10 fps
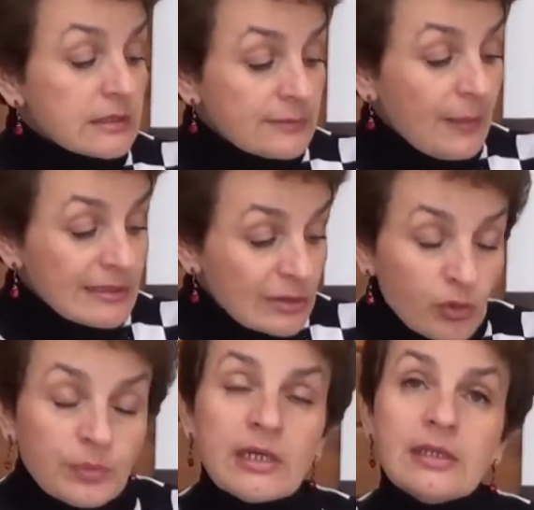
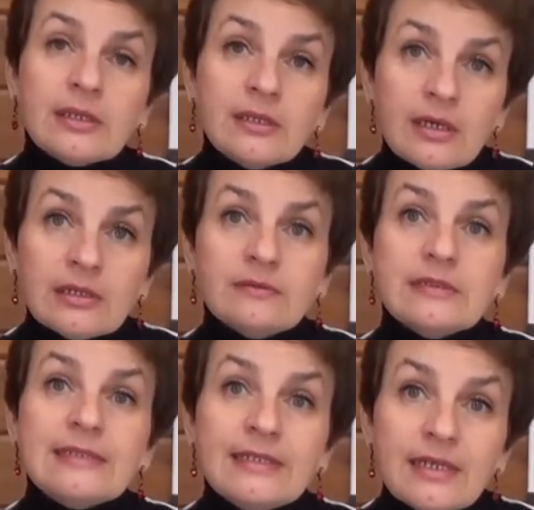способны
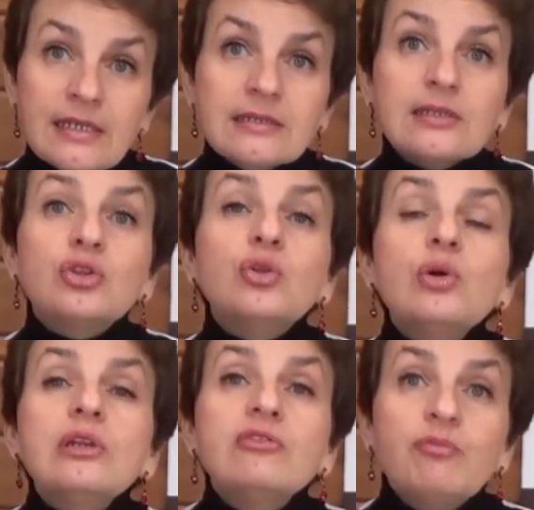откладывать яйца
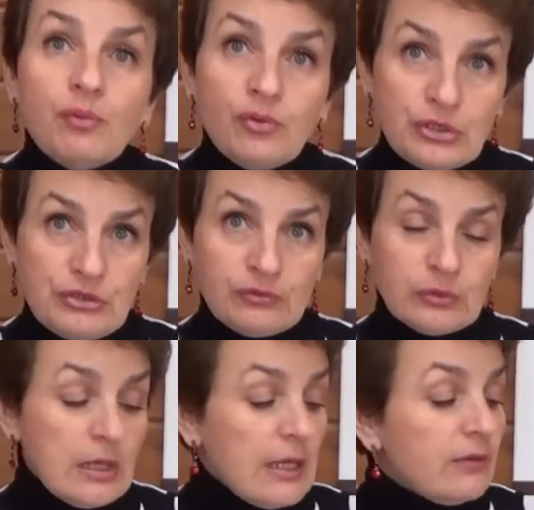только в почву.
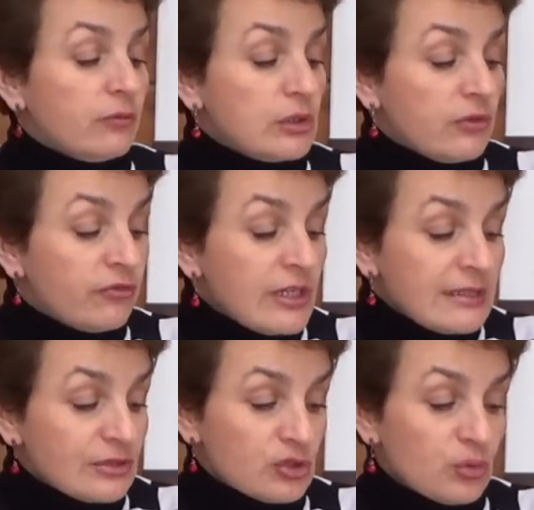Вот в
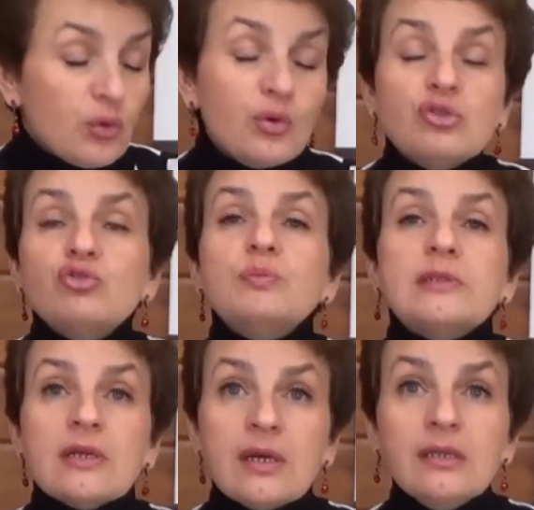этот сухой
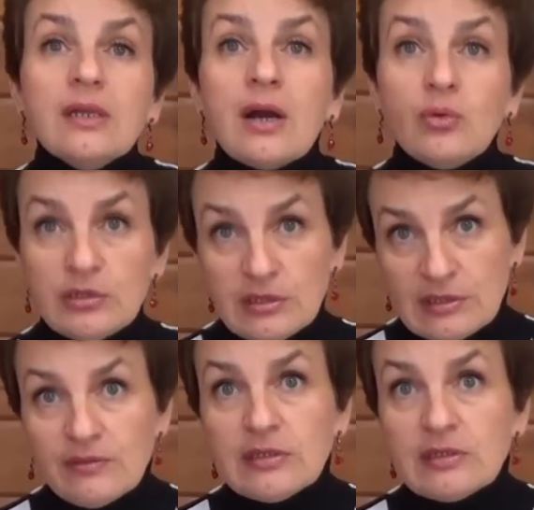субстрат, а он
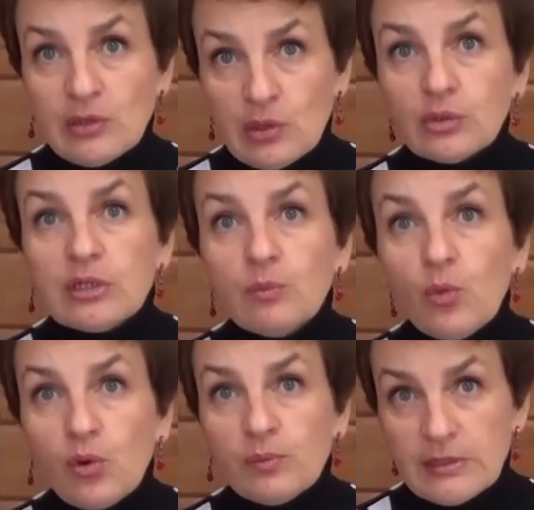действительно, этот
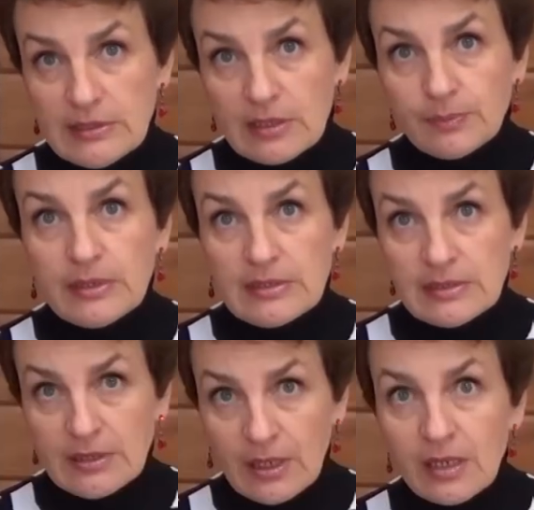мох быстро
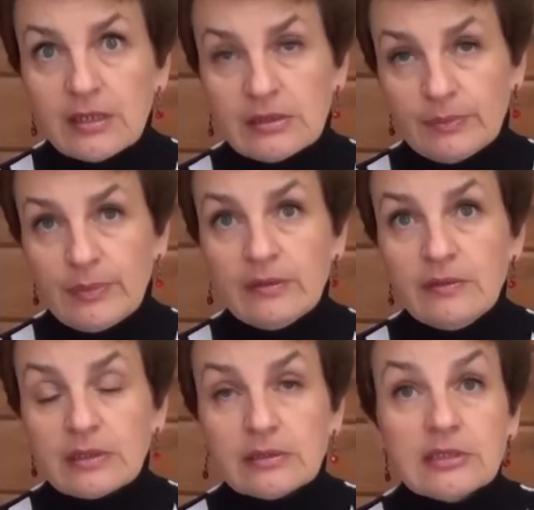пересыхает на
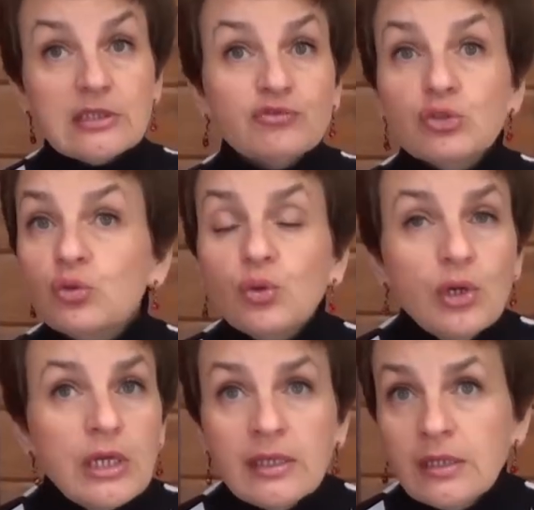поверхности, в
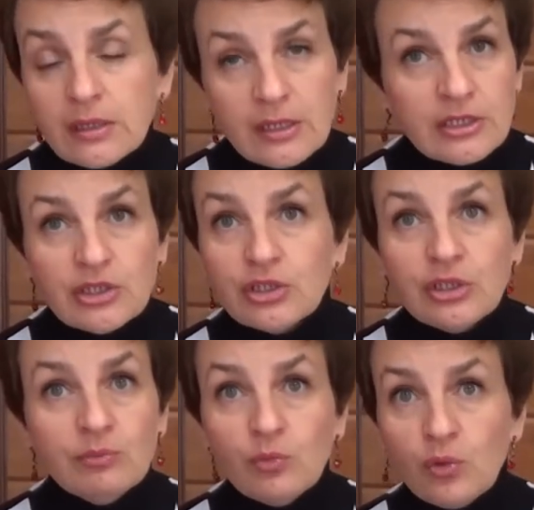сухой они отложить
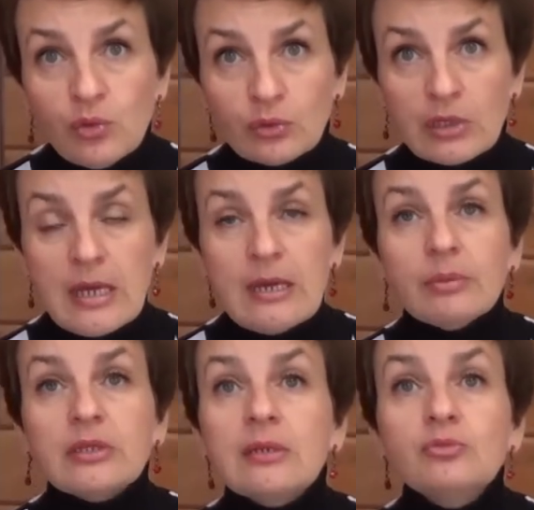не могут,
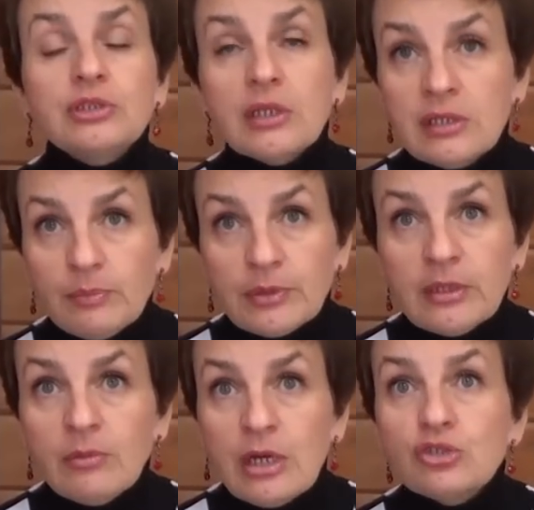потому что они
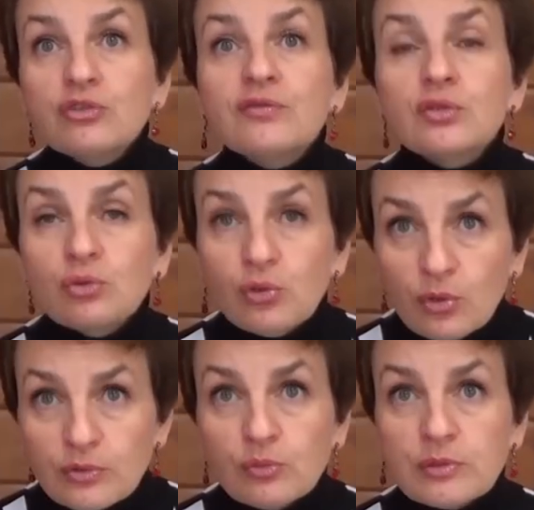понимают, что в
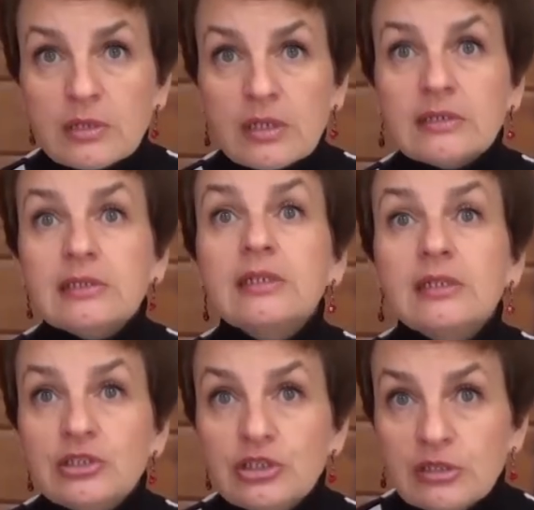сухом субстрате их
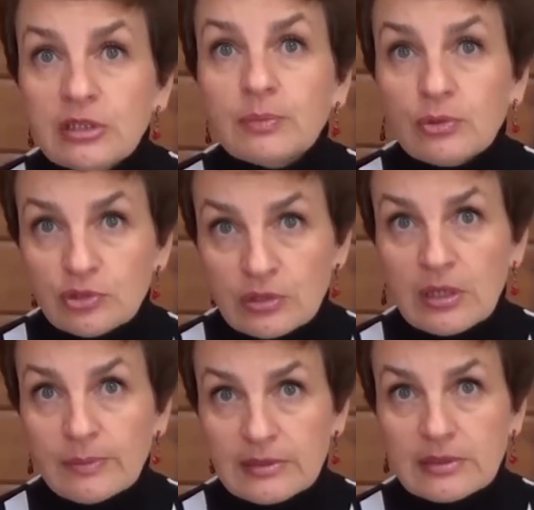личинки
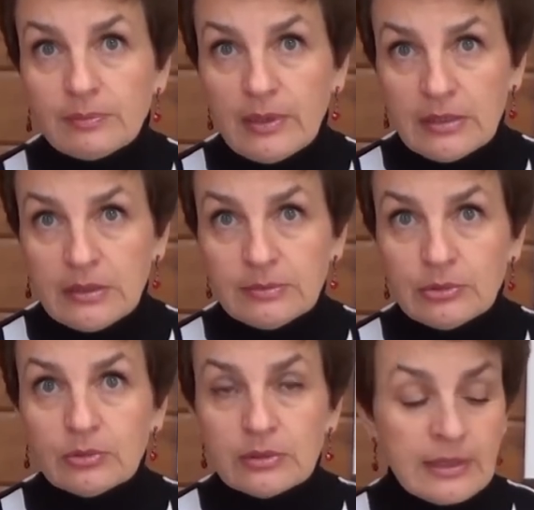просто-напросто
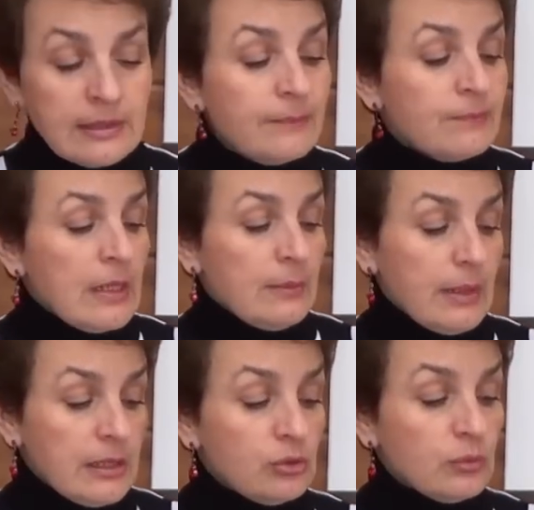погибнут. Да?
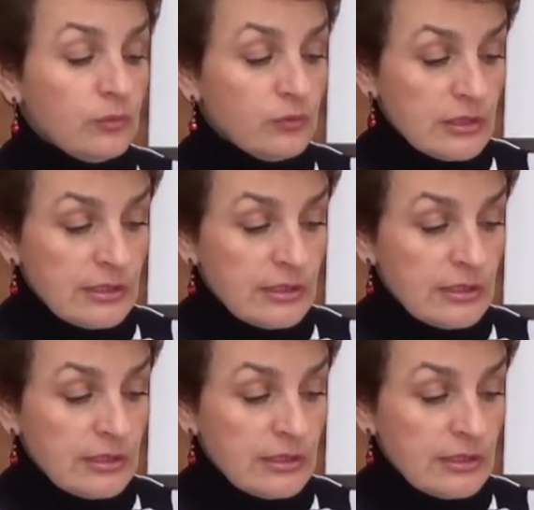Поэтому вот